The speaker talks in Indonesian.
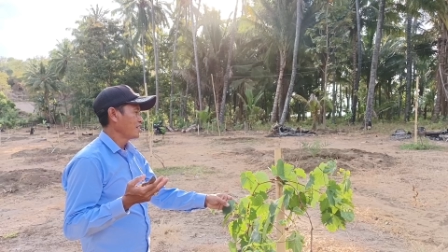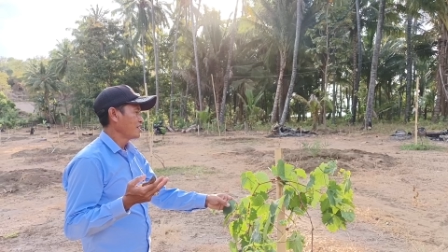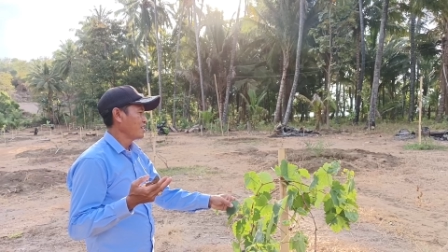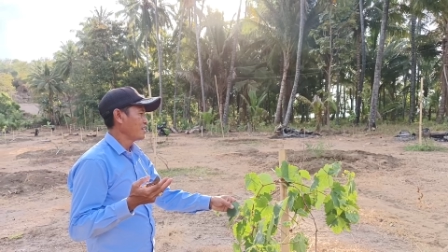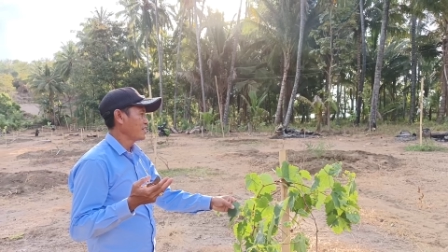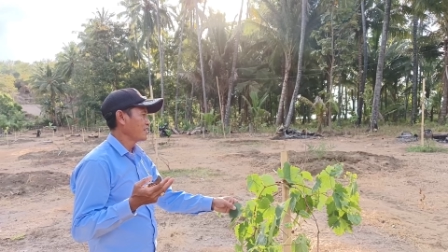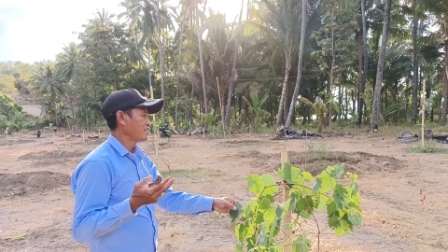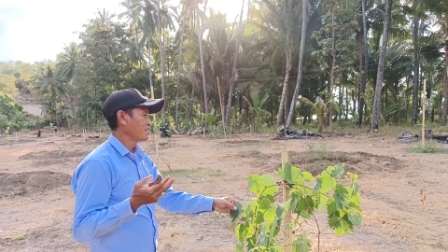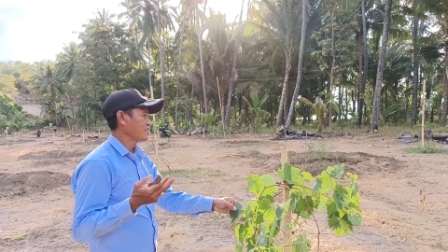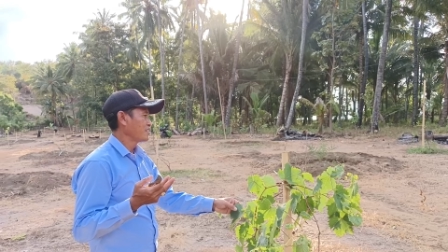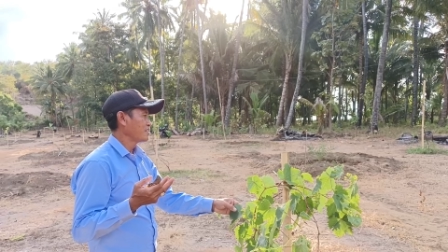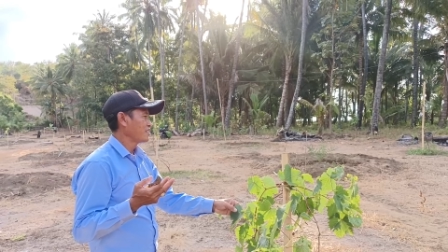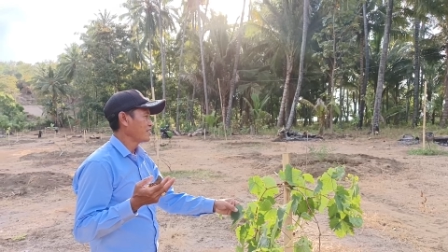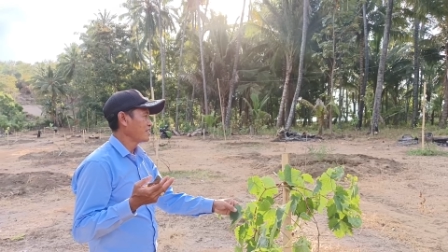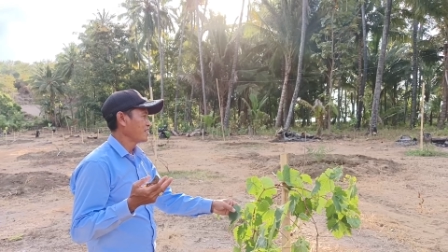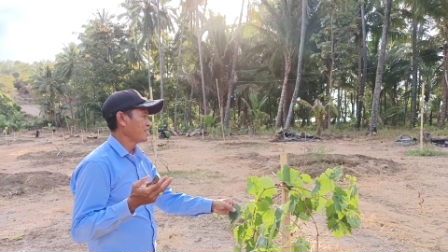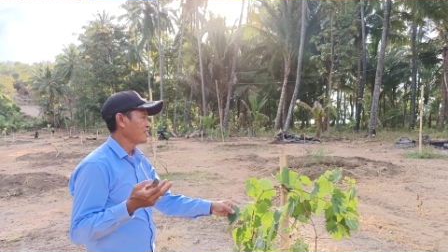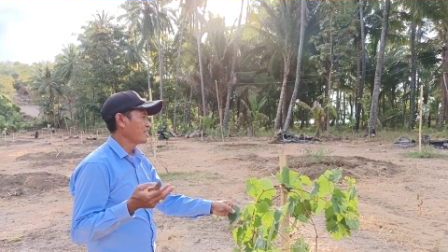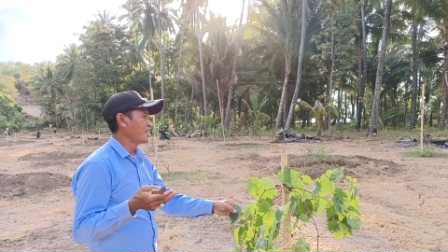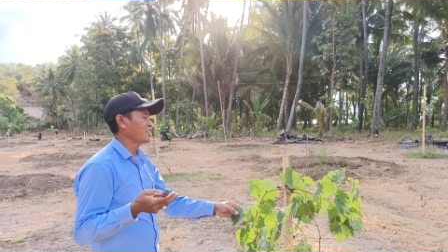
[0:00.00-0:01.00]
uh,
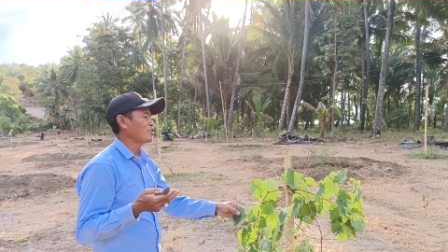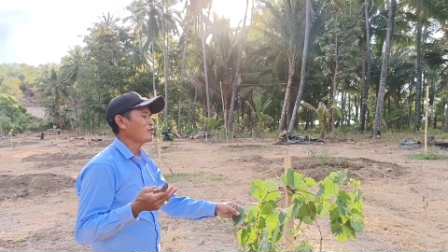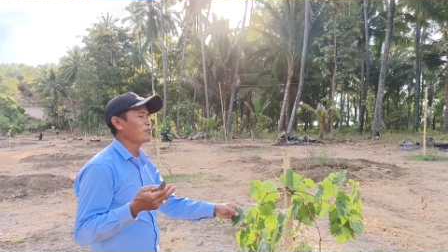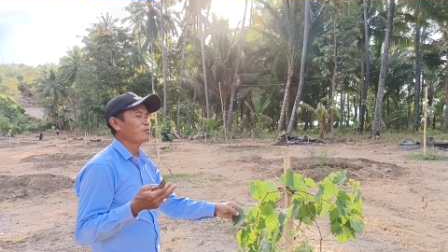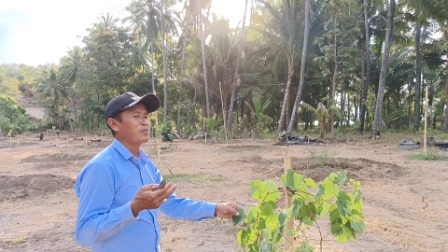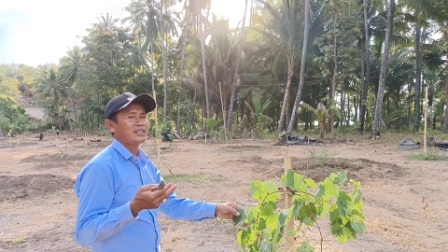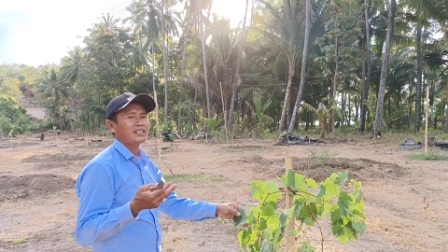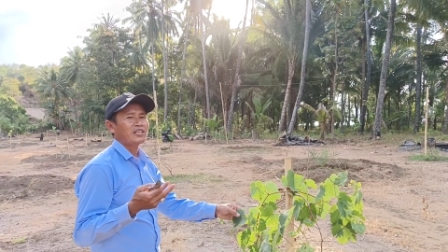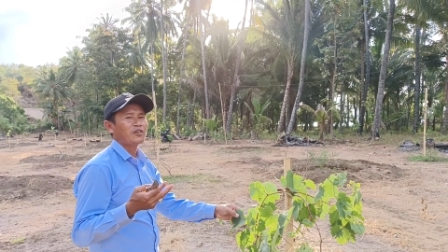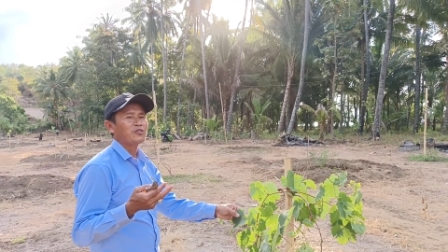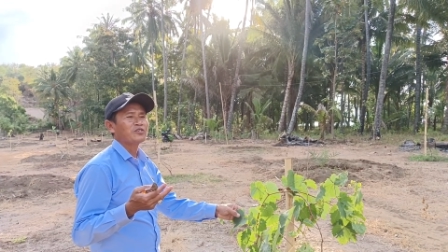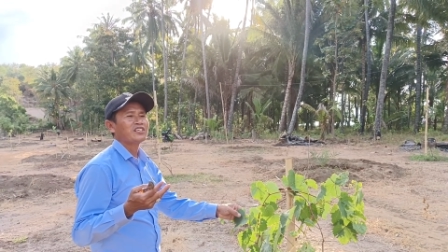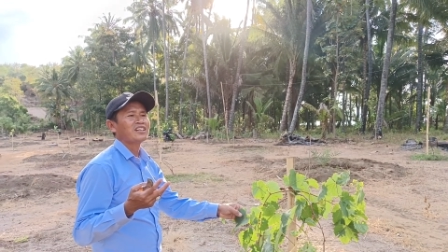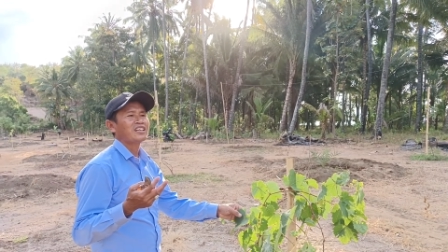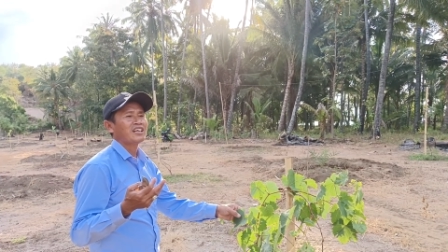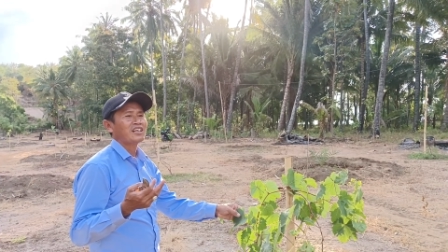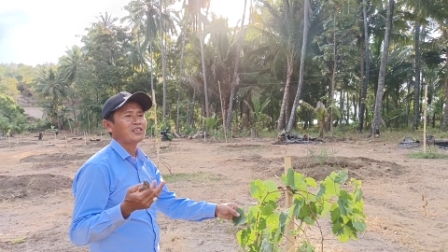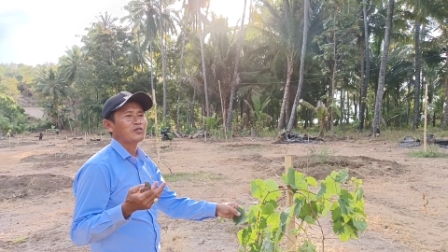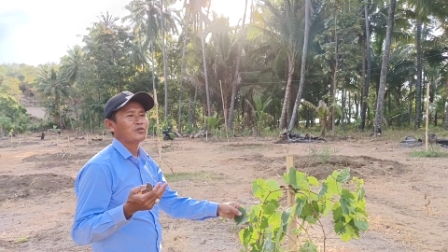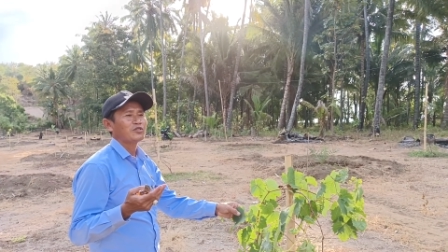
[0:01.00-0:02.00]
tiga atau empat tahun
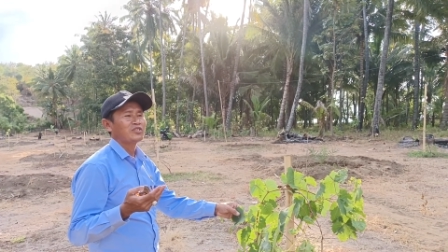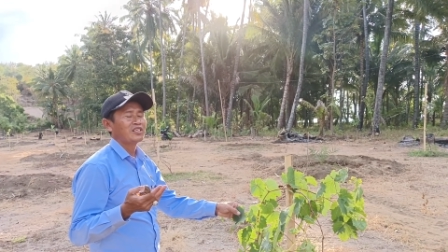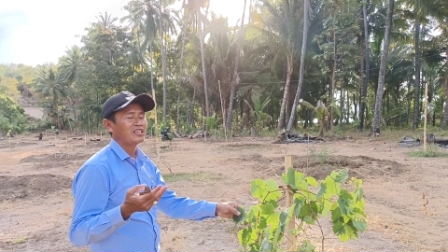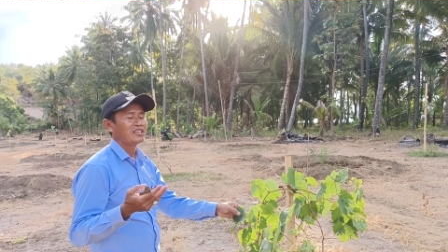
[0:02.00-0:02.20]
yang lalu